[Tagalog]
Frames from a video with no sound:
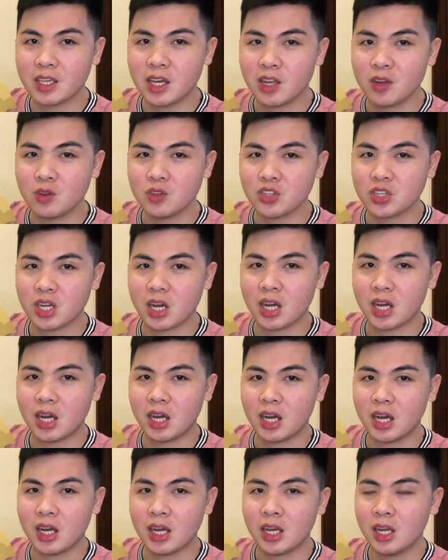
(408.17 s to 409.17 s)
Ganun siya ka
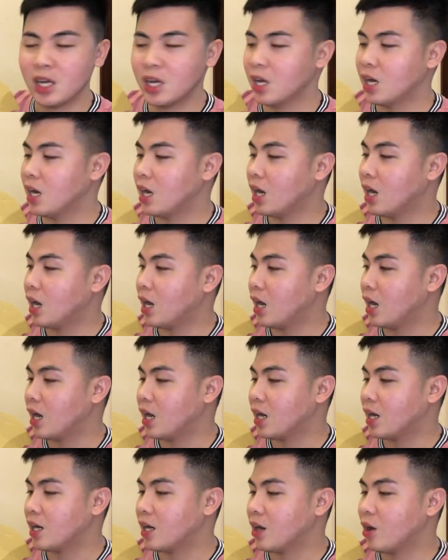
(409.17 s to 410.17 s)

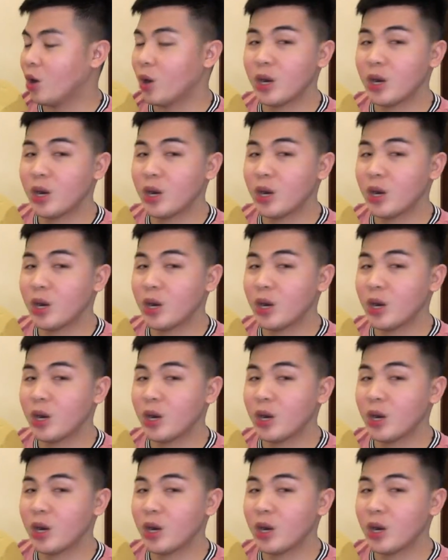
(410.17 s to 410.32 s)
uh,